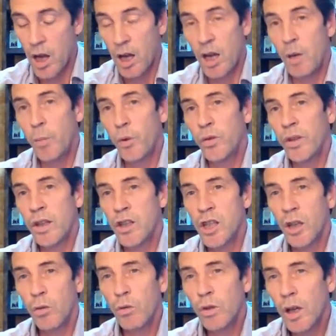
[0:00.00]
Il peut
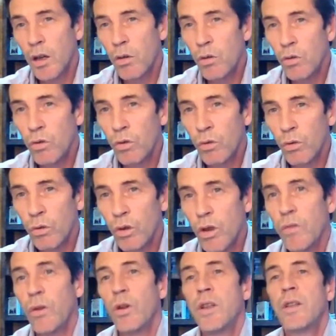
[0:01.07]
s'agir d'une allusion. Une
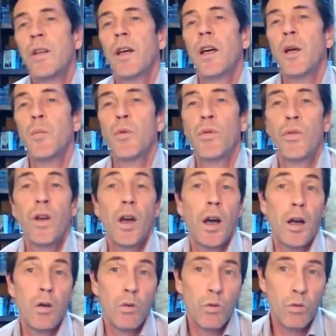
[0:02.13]
œuvre littéraire peut faire
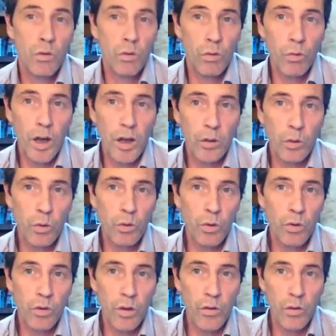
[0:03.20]
allusion à
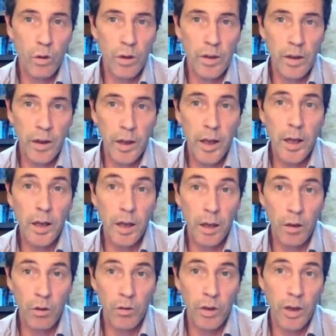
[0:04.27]
d'autres œuvres littéraires et
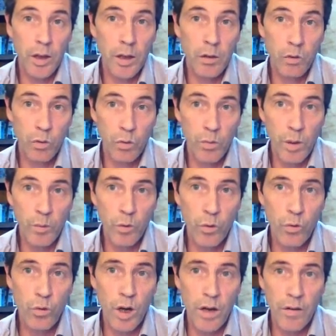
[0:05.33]
rentrer du même
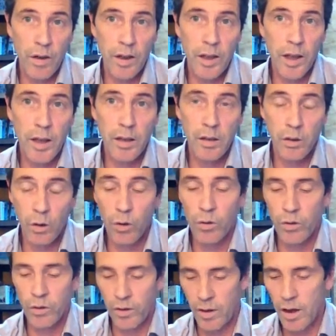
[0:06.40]
coup avec elles
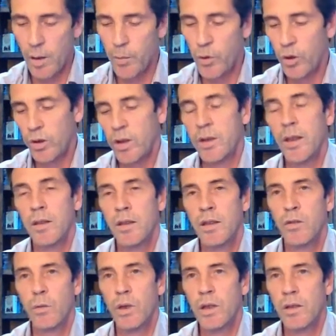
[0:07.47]
dans un rapport
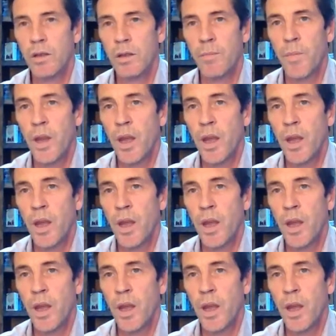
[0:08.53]
d'intertextualité.